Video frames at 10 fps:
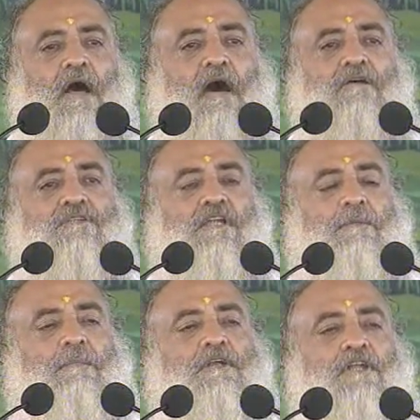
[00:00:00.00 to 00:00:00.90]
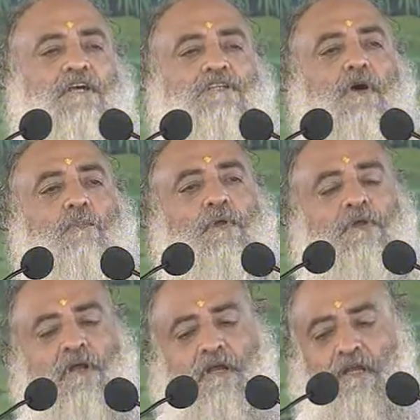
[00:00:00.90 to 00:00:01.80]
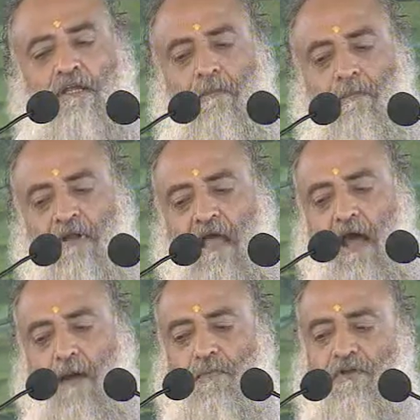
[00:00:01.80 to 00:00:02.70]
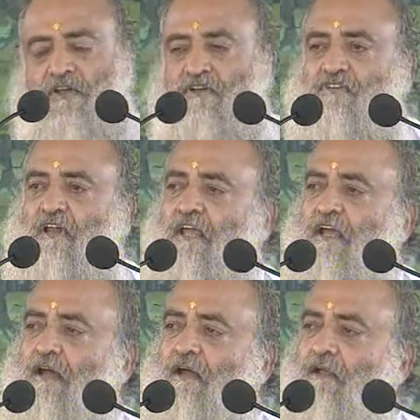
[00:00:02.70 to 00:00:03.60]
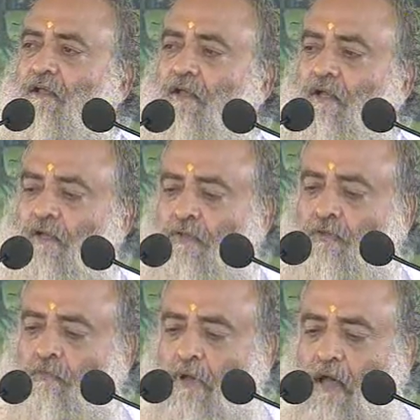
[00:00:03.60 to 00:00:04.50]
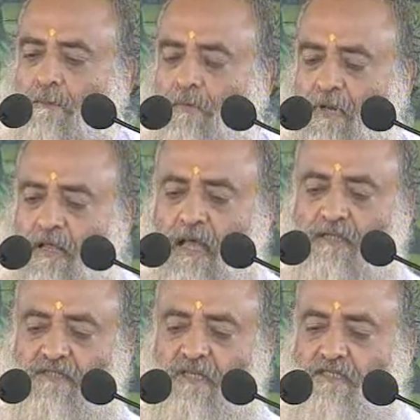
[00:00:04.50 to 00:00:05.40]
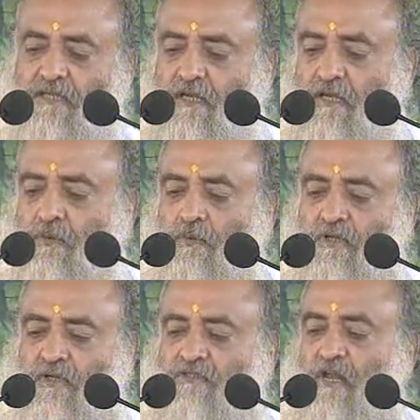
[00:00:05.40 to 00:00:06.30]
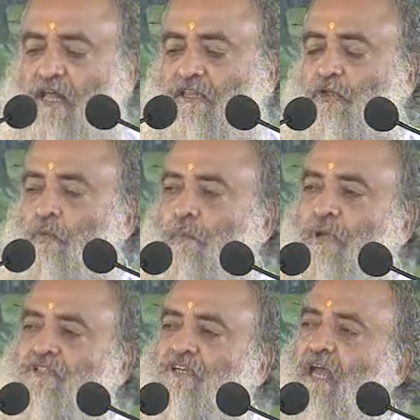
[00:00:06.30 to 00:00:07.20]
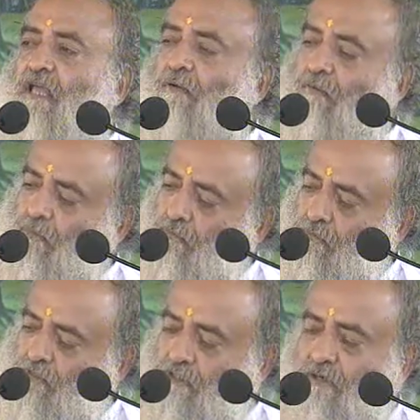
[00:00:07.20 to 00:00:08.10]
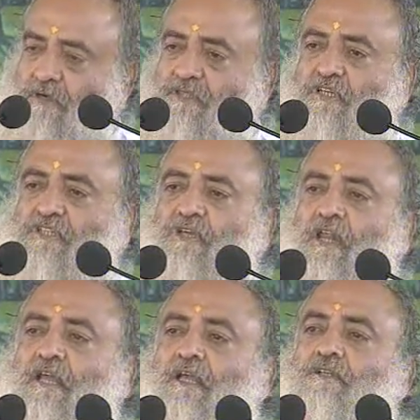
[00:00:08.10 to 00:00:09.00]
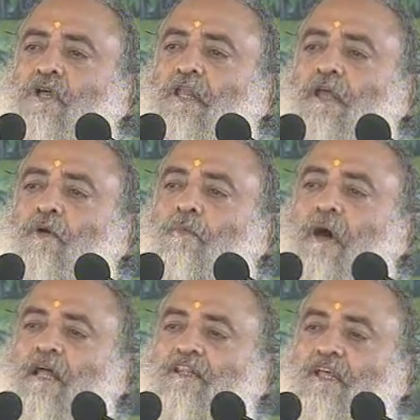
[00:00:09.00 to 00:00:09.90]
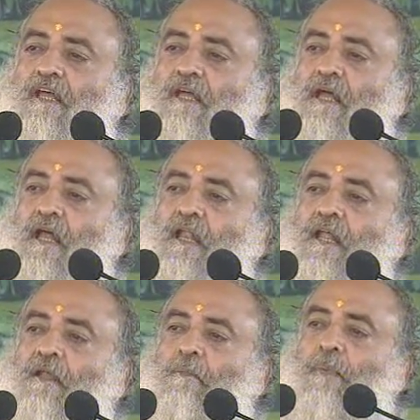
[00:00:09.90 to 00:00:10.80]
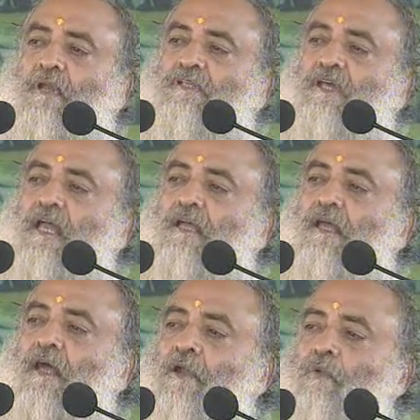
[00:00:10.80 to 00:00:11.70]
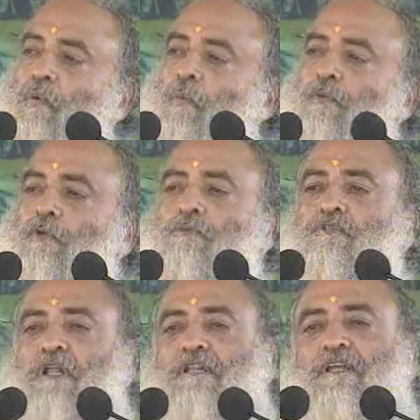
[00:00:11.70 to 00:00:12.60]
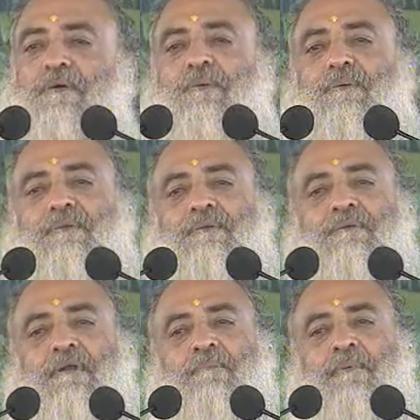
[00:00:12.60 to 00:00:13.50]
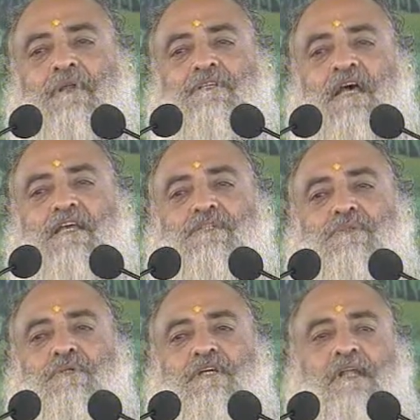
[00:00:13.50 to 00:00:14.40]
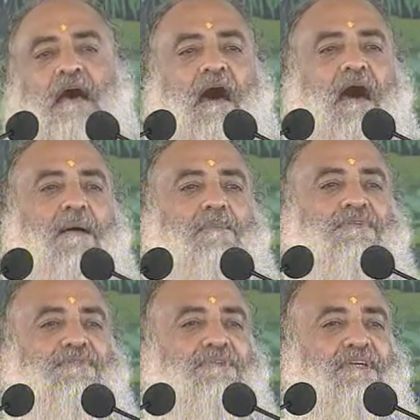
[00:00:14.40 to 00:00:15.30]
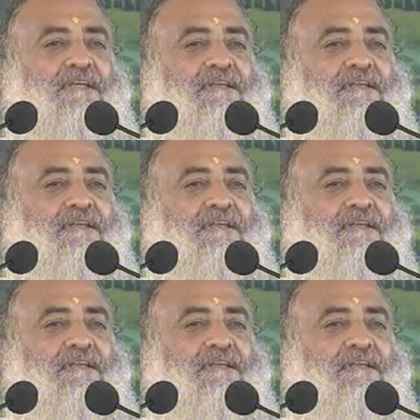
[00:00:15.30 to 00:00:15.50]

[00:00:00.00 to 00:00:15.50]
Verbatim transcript: असली में टिक जाओ फिर नकली अपने आप ठीक चलेगा तुम अपने असली शरीर को ठीक चलाते तो परछाई उसी ढंग से चले चलने को बाध्य है लेकिन परछाई के अनुरूप तुम चलते हो तो न परछाई सुखी न आप सुखी